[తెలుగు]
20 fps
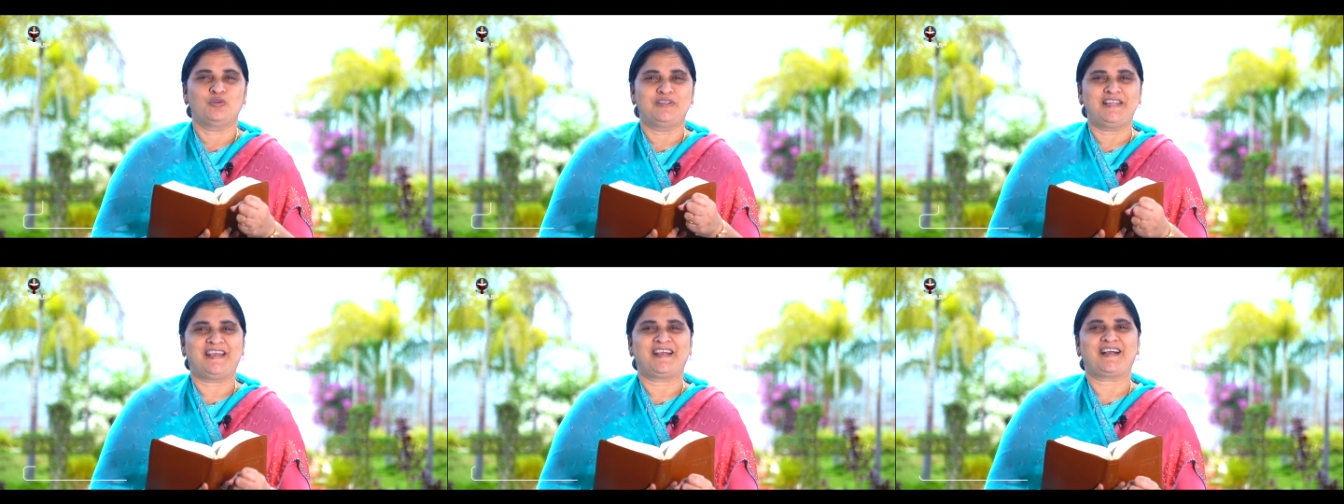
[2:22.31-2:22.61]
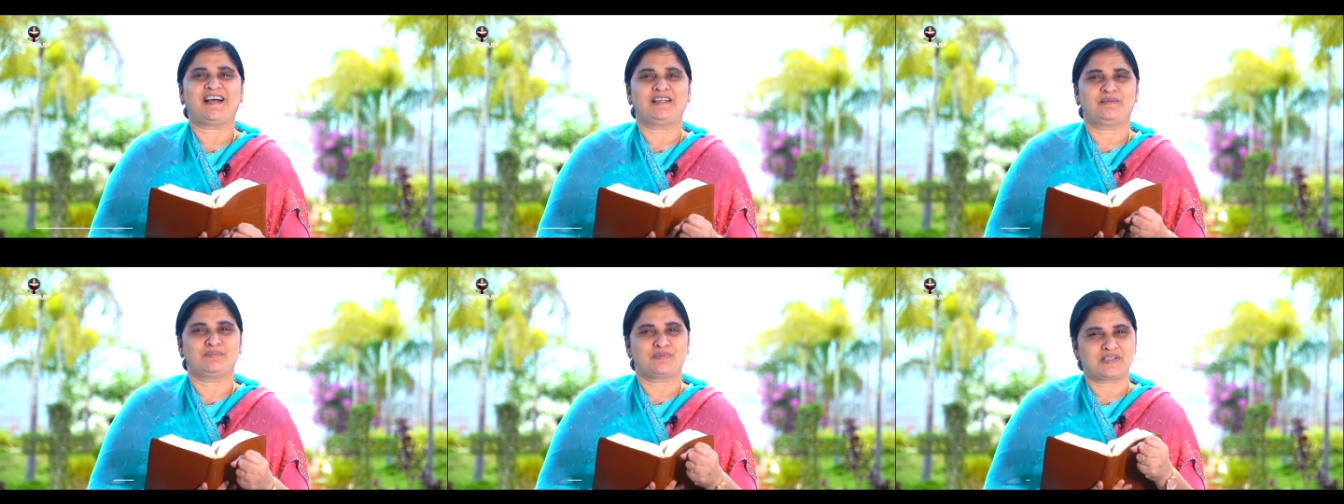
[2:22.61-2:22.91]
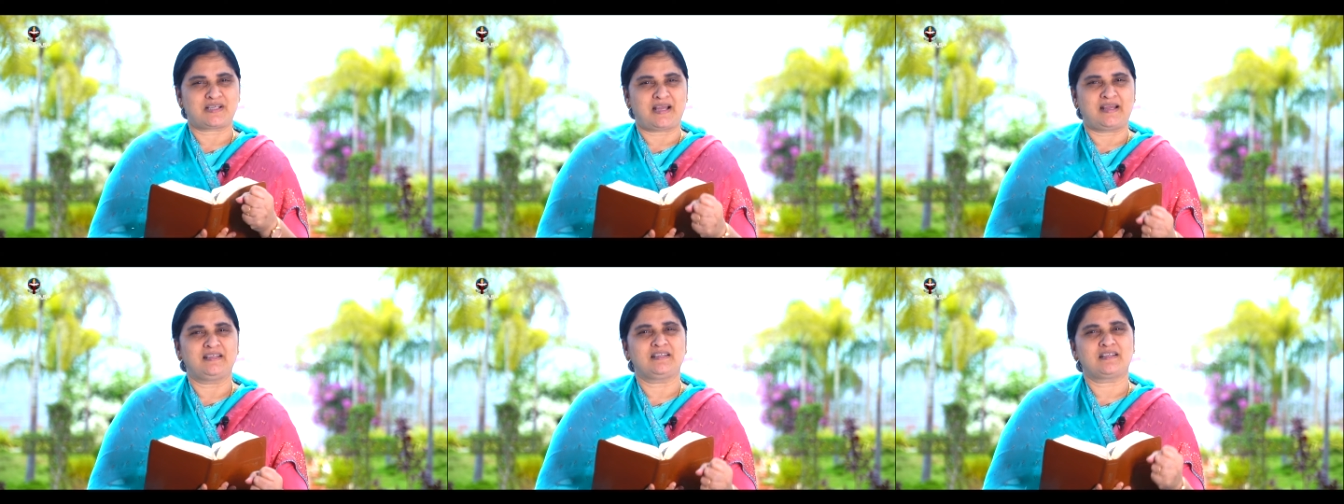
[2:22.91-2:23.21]
ఉదయకాలం
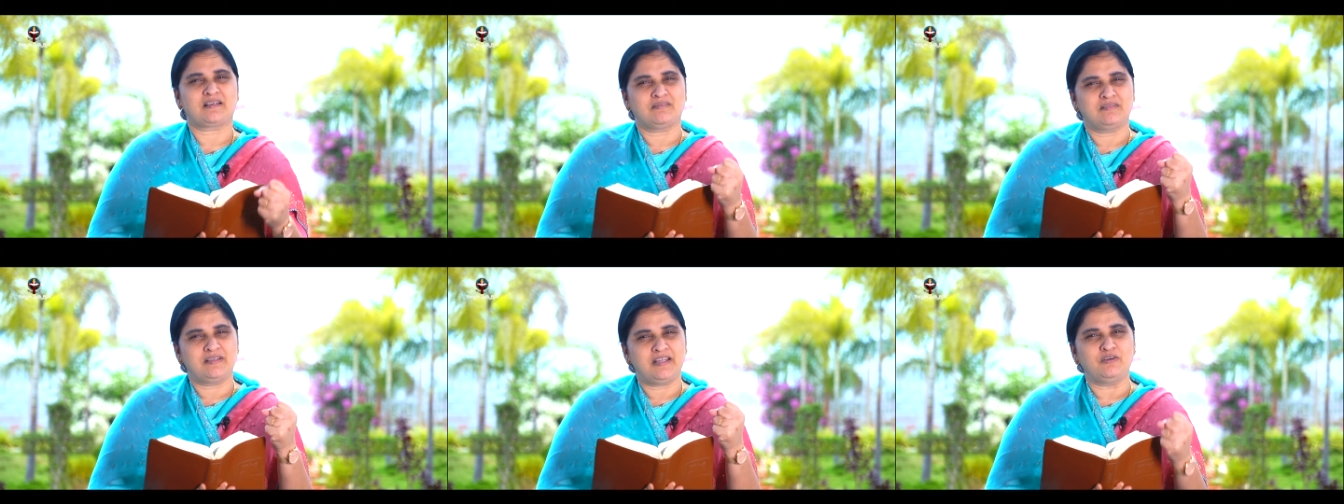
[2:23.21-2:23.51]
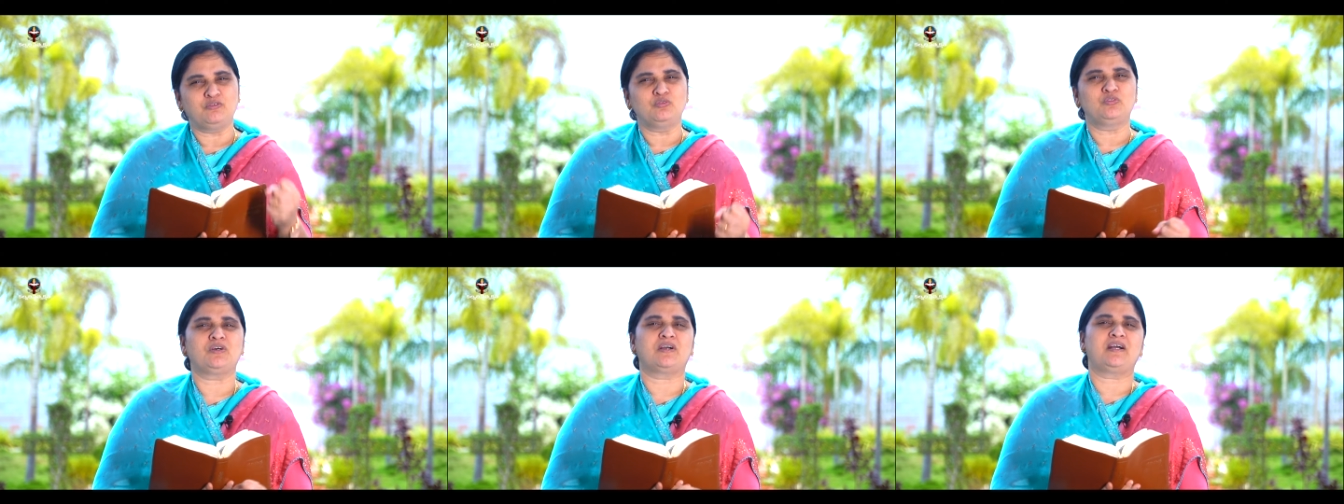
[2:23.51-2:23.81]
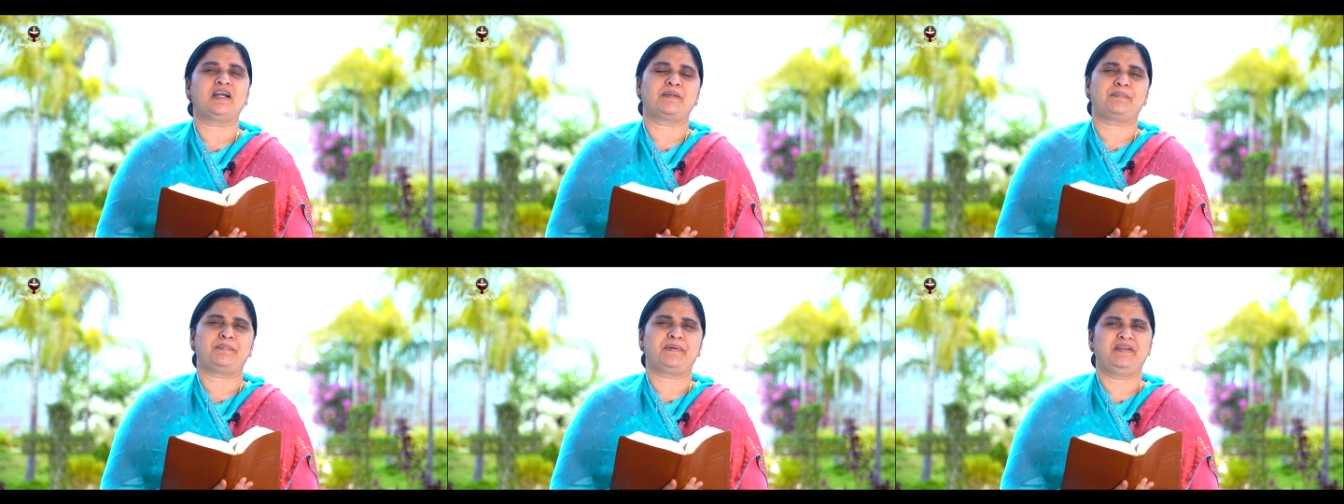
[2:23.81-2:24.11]
సాయంత్రం దేవునితో
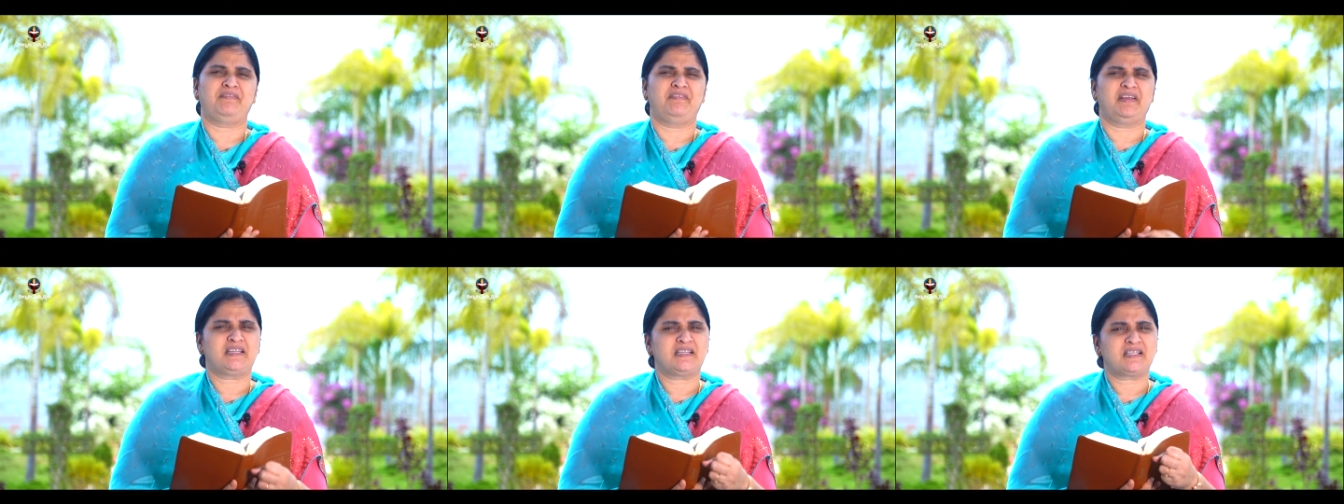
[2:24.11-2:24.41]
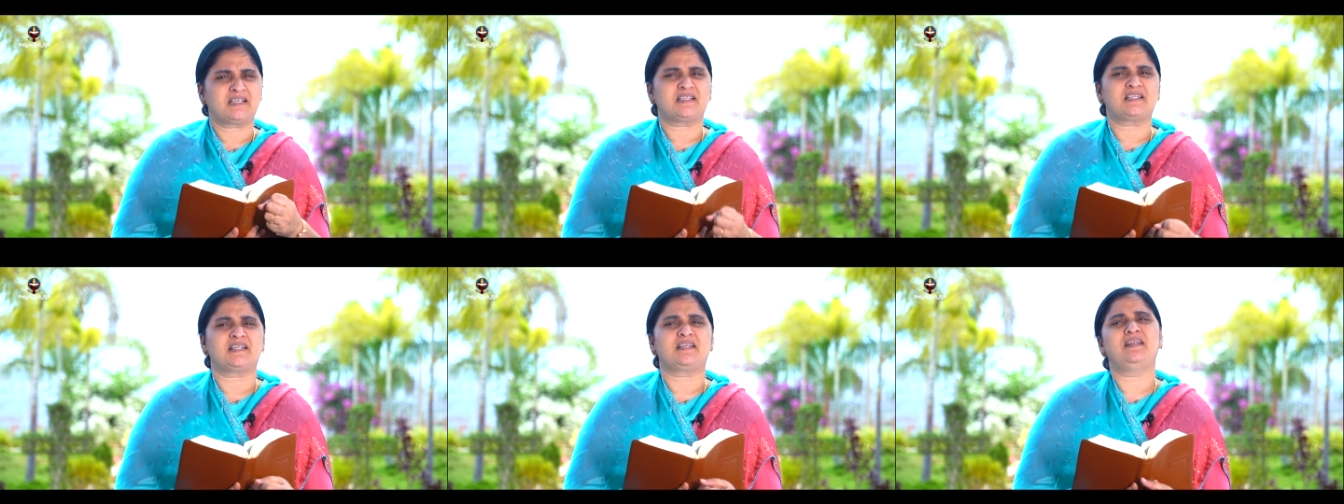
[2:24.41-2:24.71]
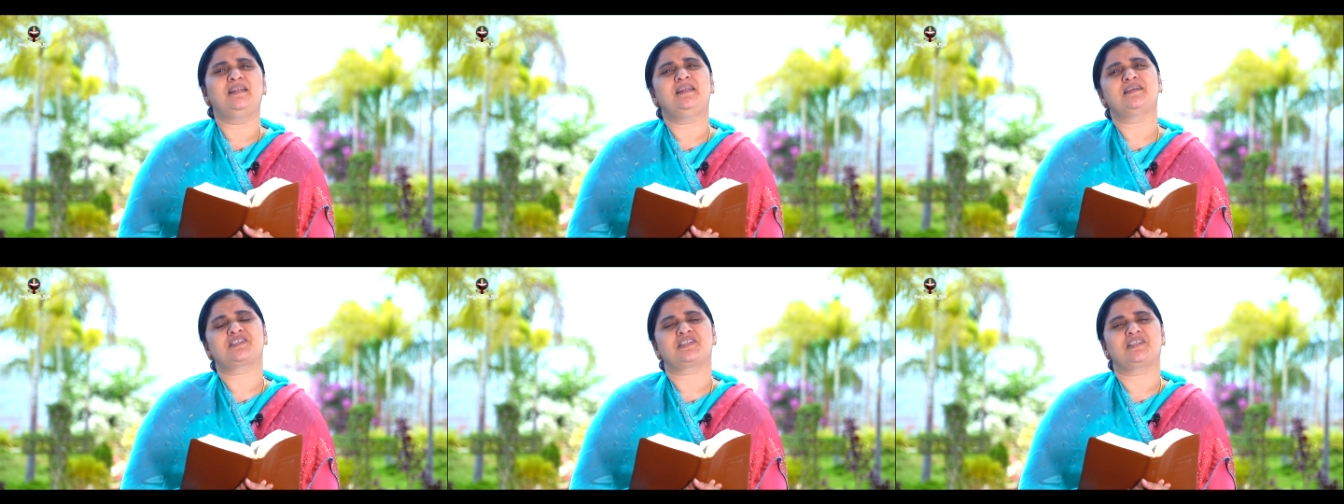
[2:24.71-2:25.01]
గడపండి వ్యక్తిగత
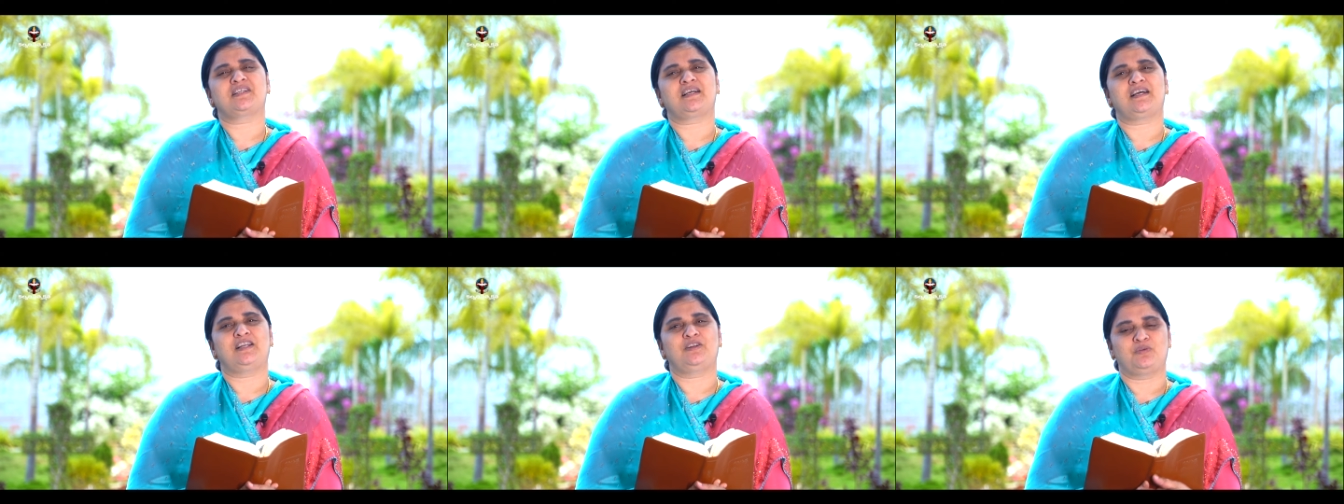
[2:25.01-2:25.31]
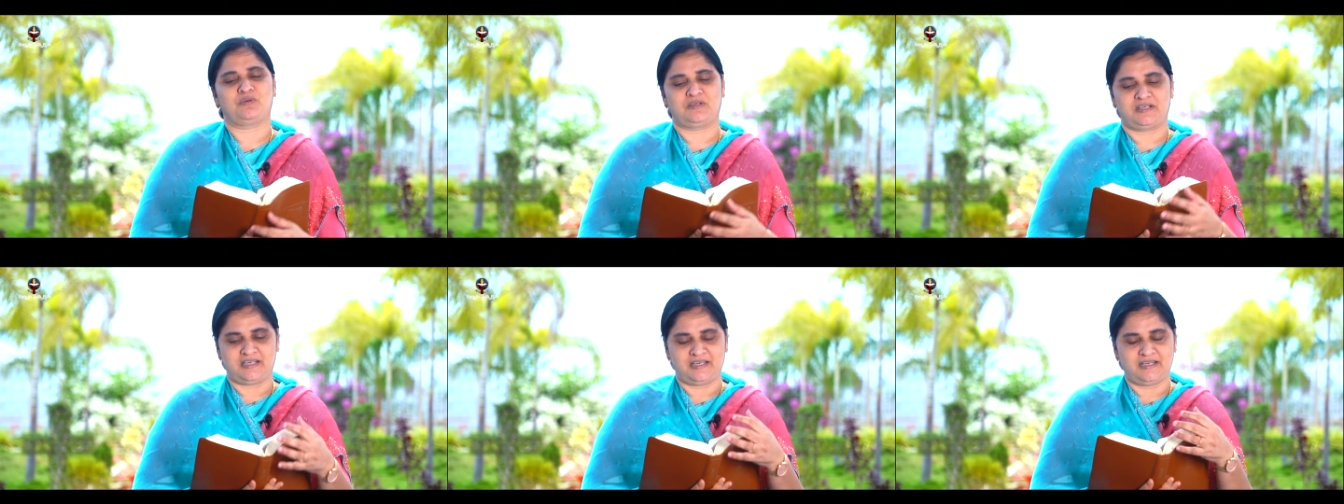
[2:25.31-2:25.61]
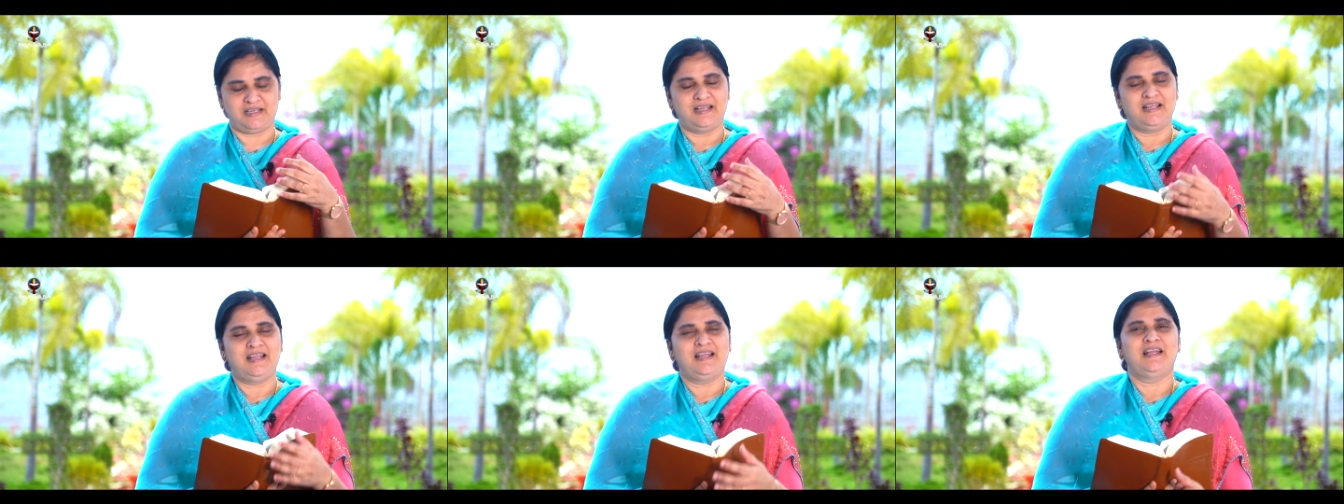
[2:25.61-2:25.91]
రిలేషన్ కలిగి ఉండండి